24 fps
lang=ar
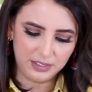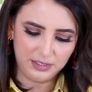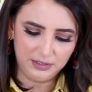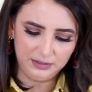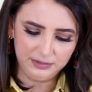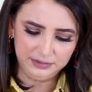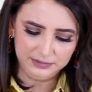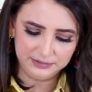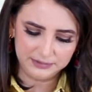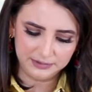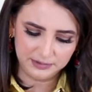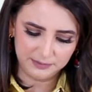
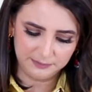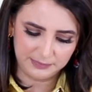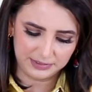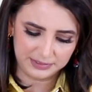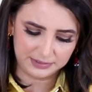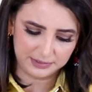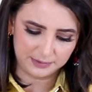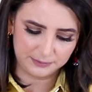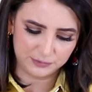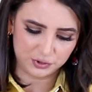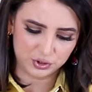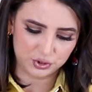خليط
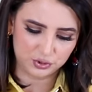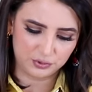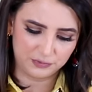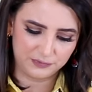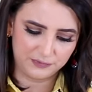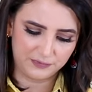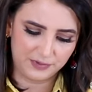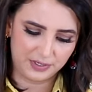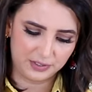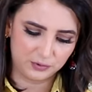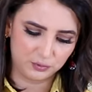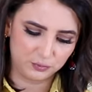المانجا
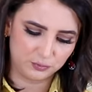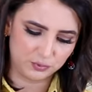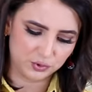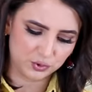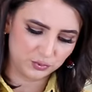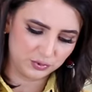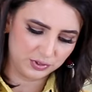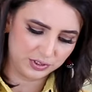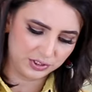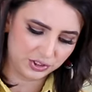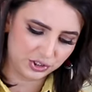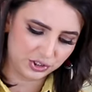بالشوفان وبذور